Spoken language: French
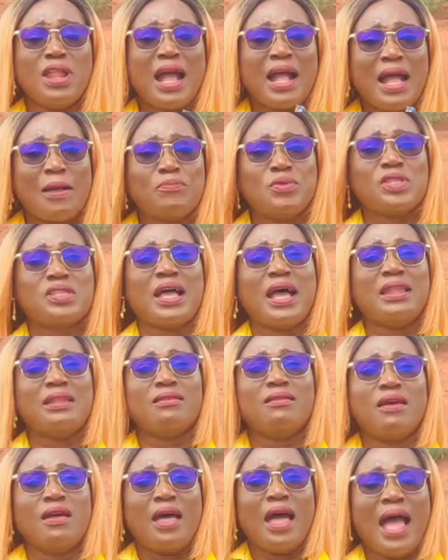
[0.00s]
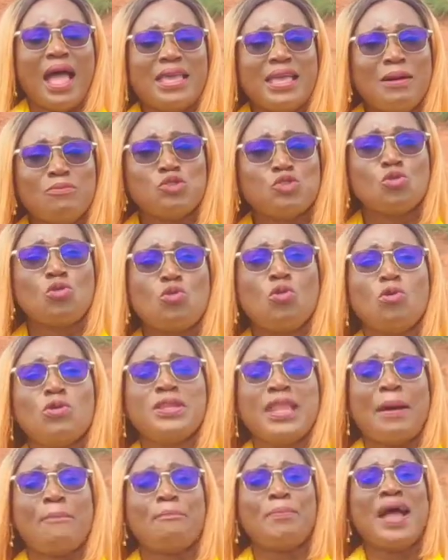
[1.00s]
de la capitale à
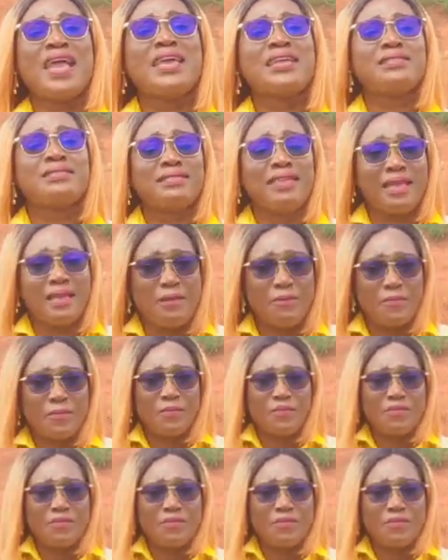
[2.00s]
Yamsoukro n'a pas été